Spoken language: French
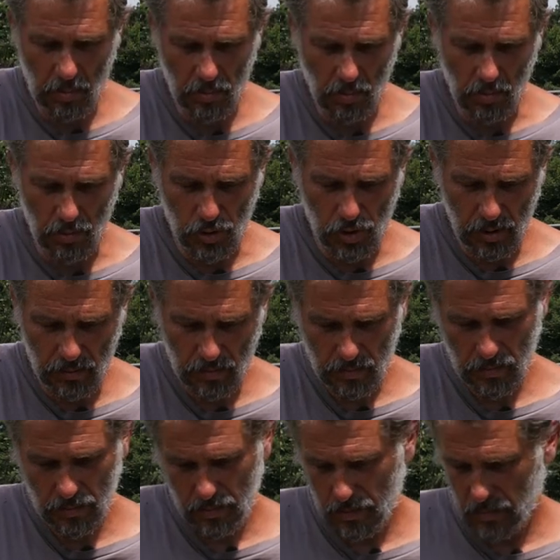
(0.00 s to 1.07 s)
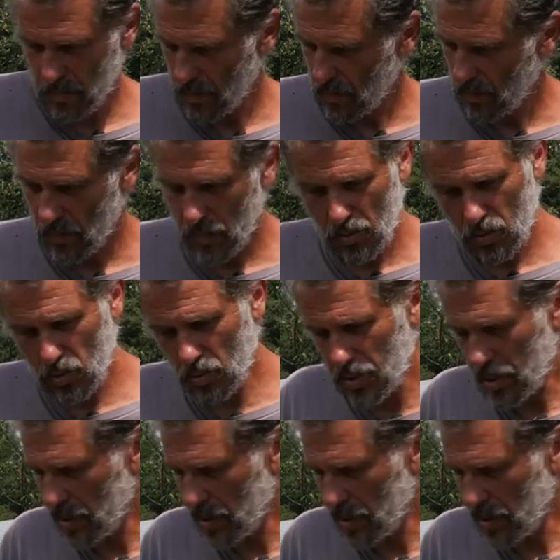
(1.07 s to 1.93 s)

peut manger sur une